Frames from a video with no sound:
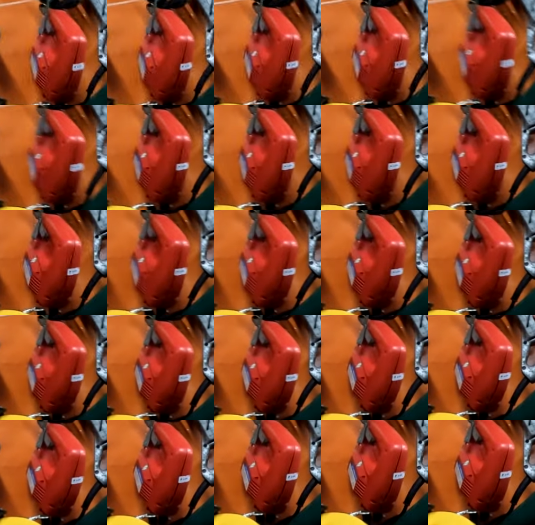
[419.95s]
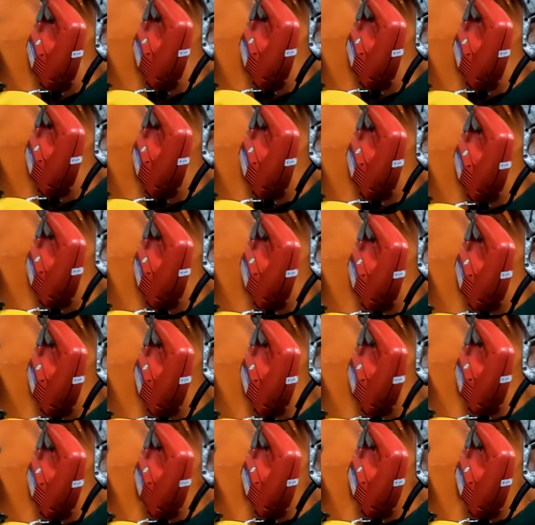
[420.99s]
ah, RUB,
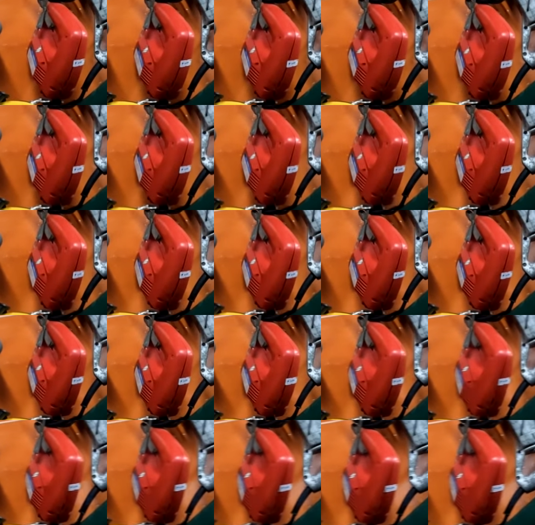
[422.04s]
ano ba mga brand pa to, Kat?